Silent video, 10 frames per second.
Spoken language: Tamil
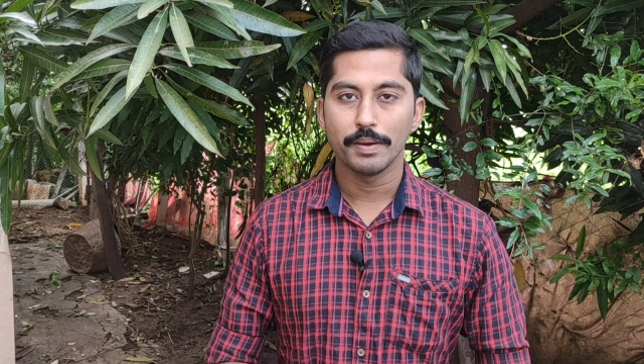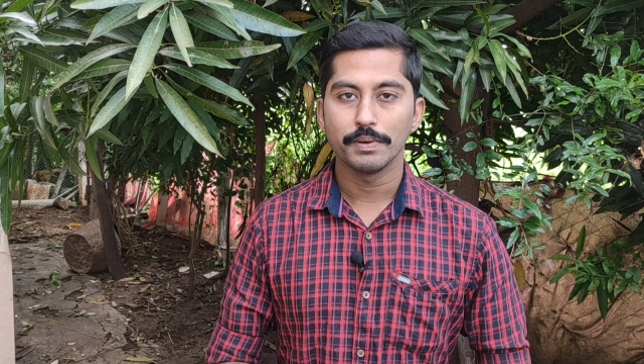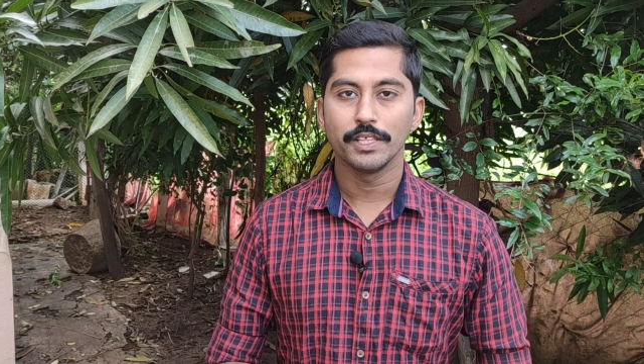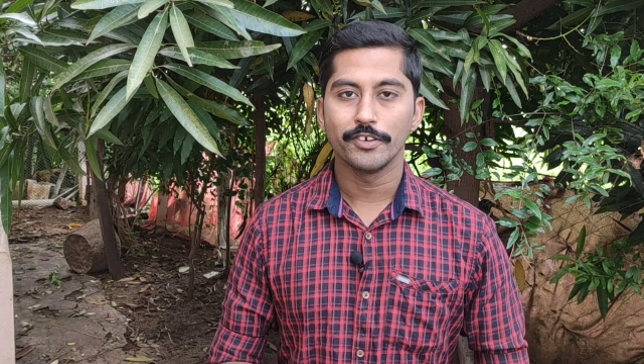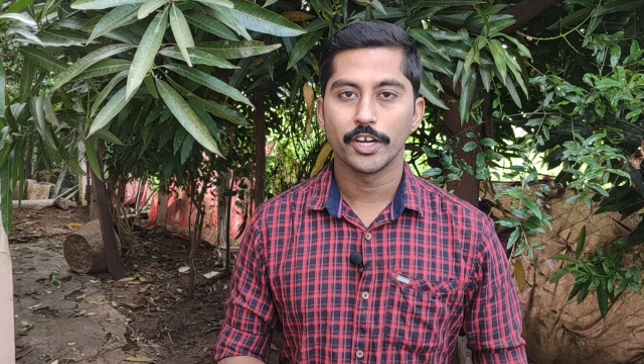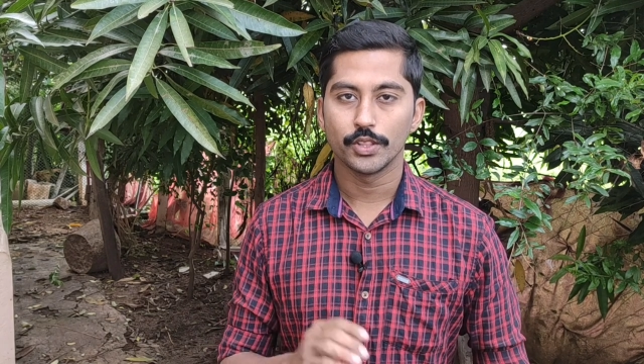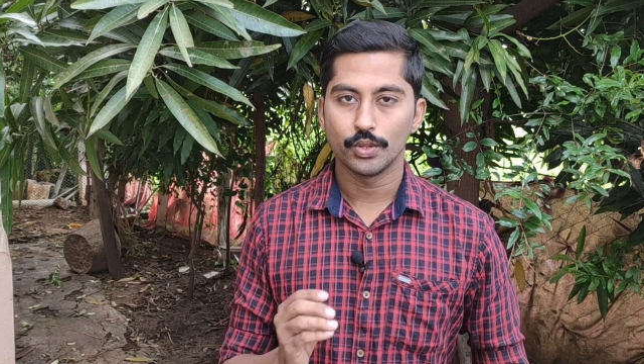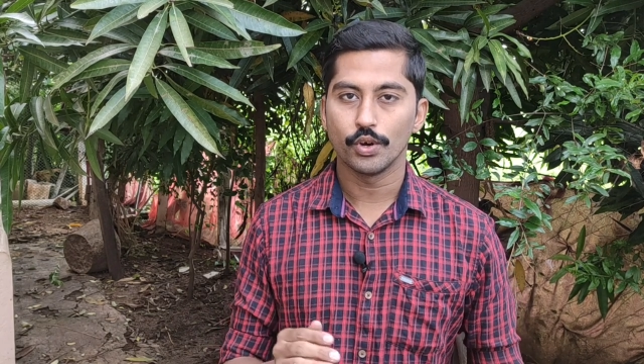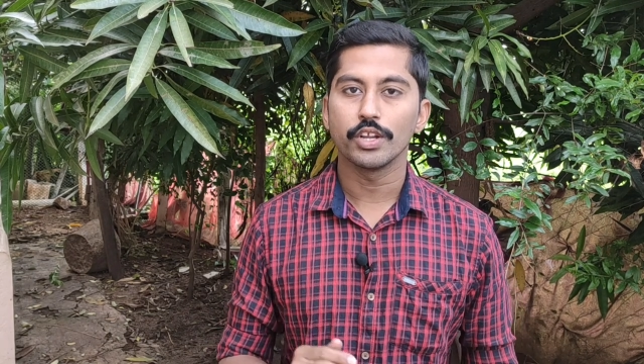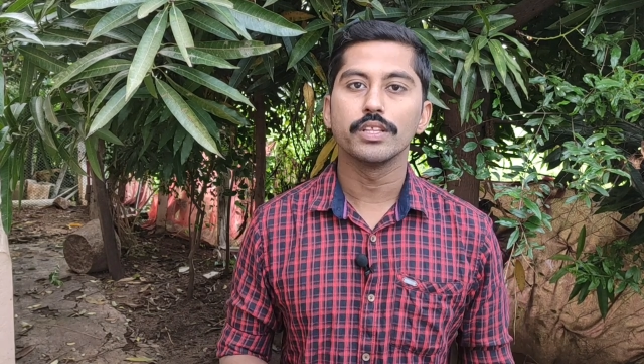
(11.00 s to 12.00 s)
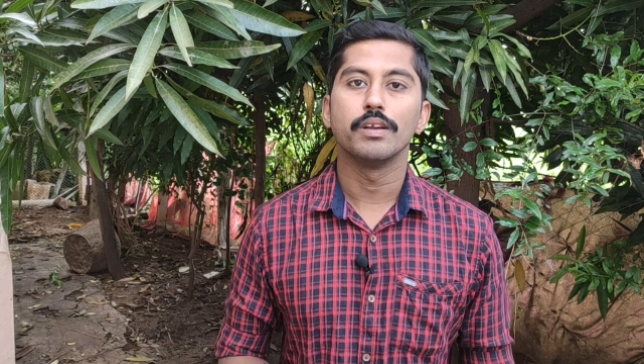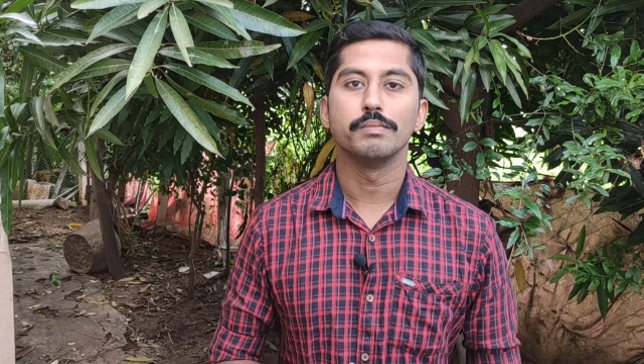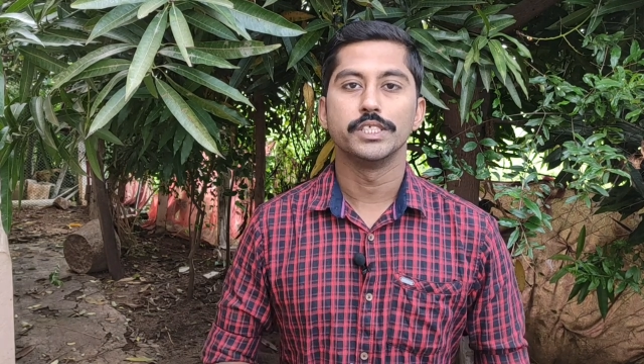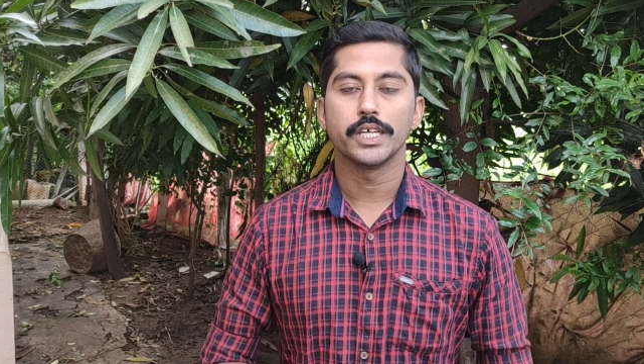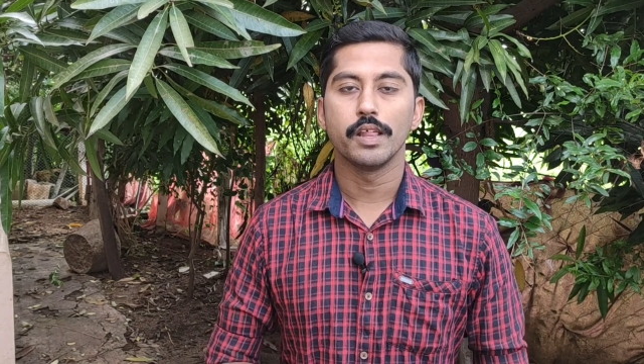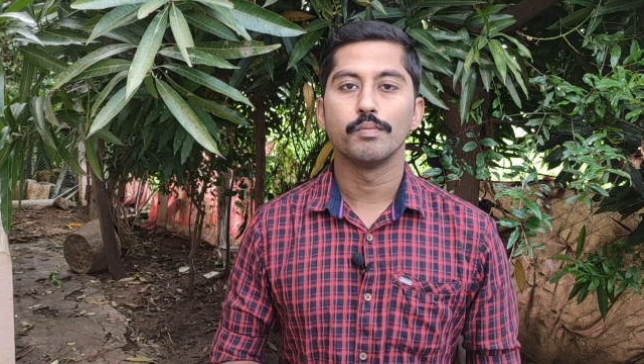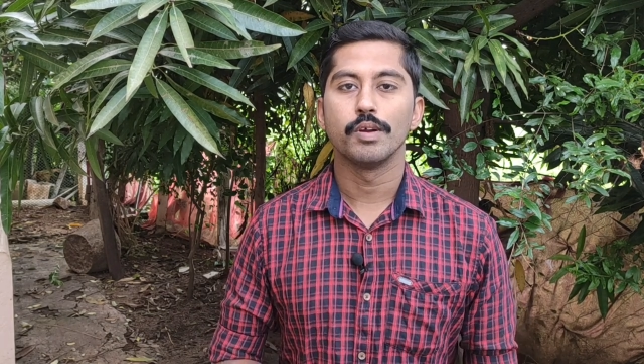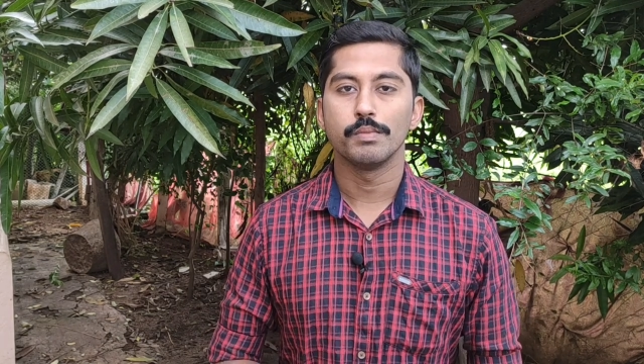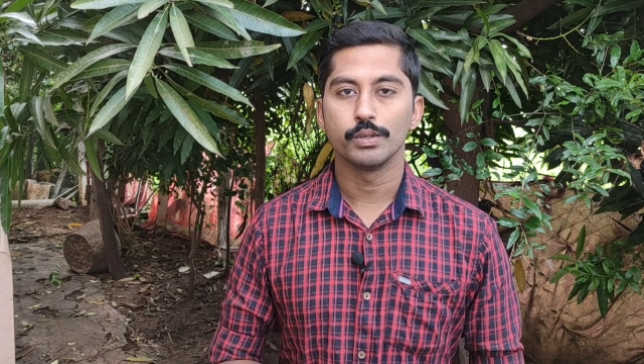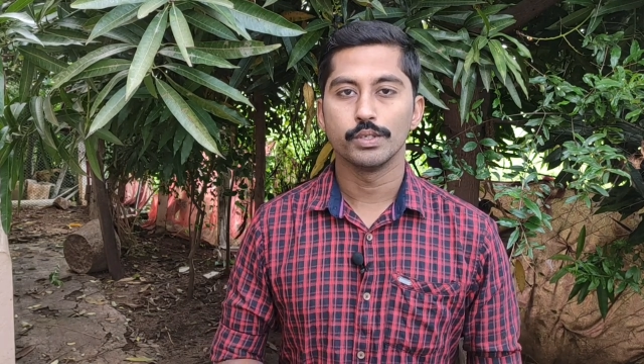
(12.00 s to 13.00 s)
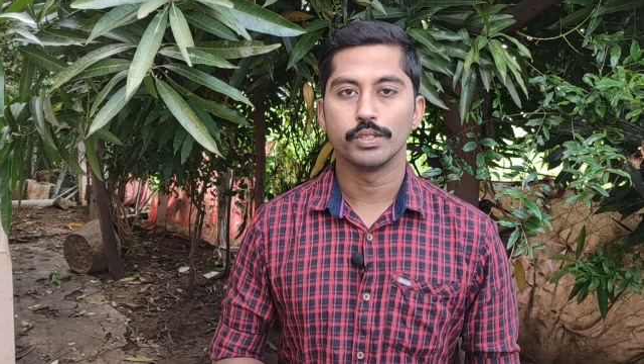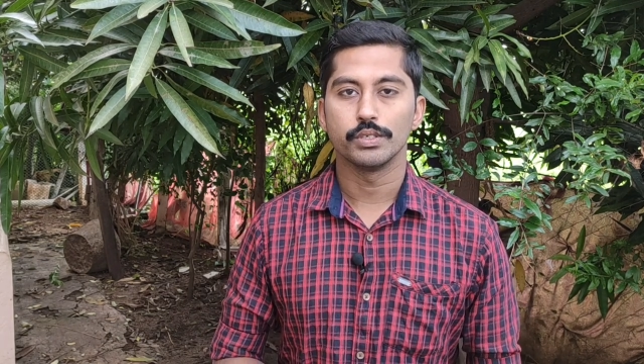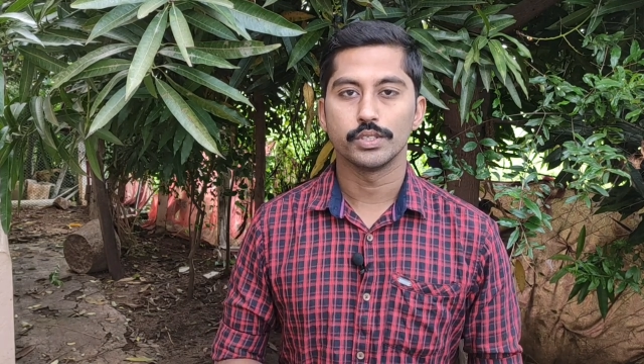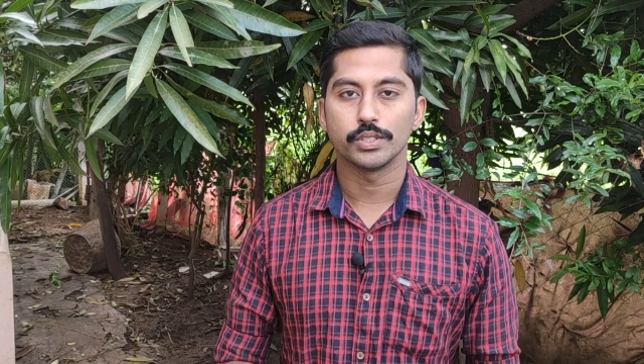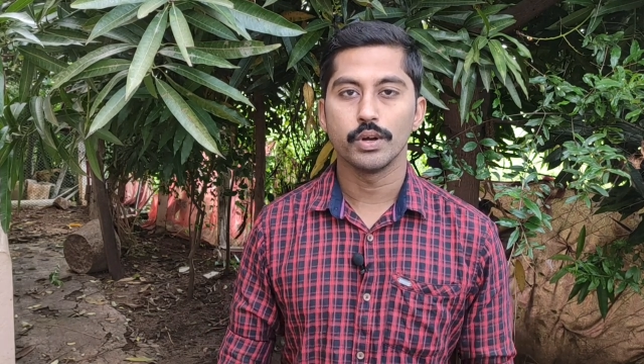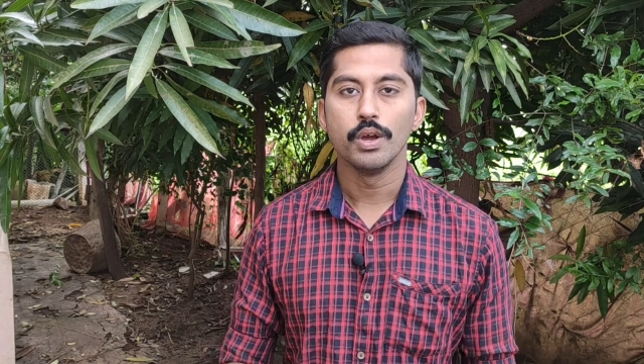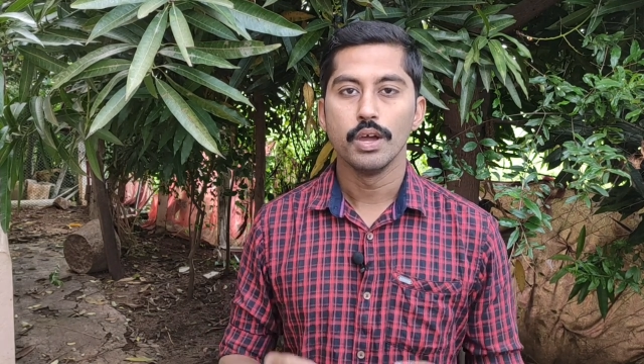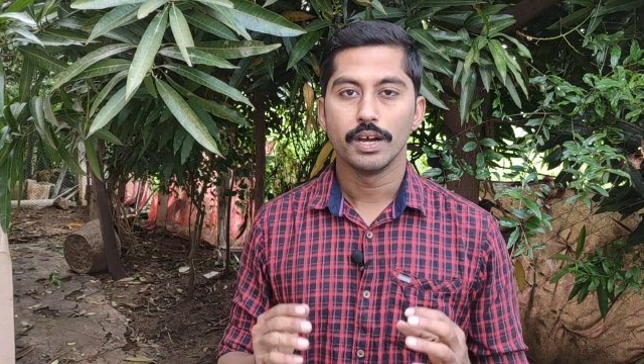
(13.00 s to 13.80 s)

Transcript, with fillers: பல பதிவுகளை தொடர்ந்து நம்ம சேனல் மூலமாக கொடுத்துக்கிட்டு இருக்கோம்